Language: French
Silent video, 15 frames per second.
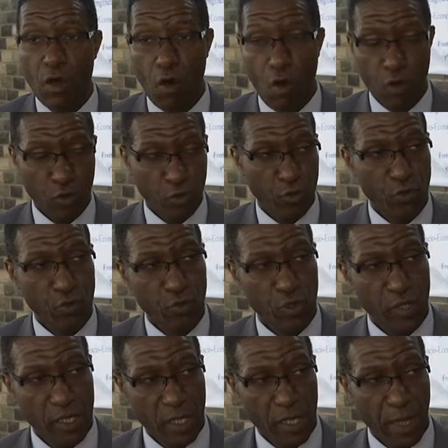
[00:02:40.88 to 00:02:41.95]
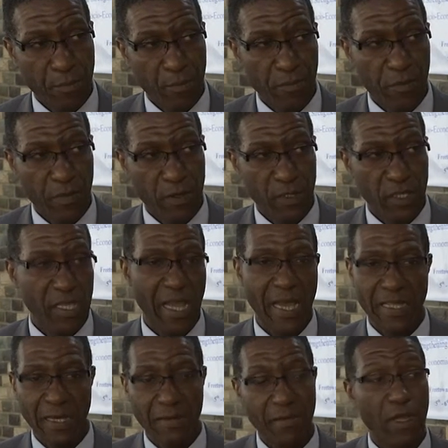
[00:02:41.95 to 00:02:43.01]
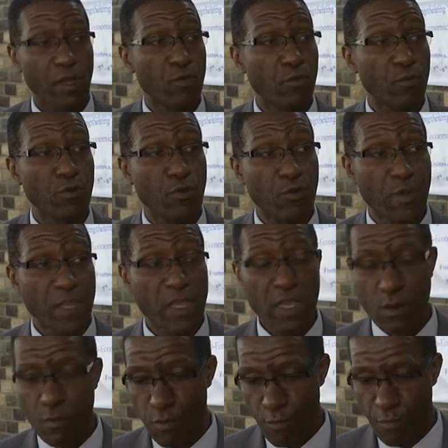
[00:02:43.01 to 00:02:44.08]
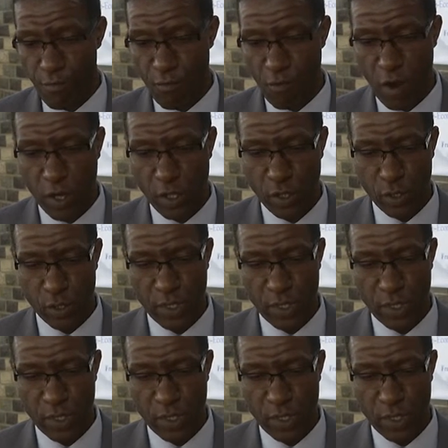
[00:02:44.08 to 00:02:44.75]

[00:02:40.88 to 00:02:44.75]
ont reçu aussi un appui financier à travers nos bureaux pays pour pouvoir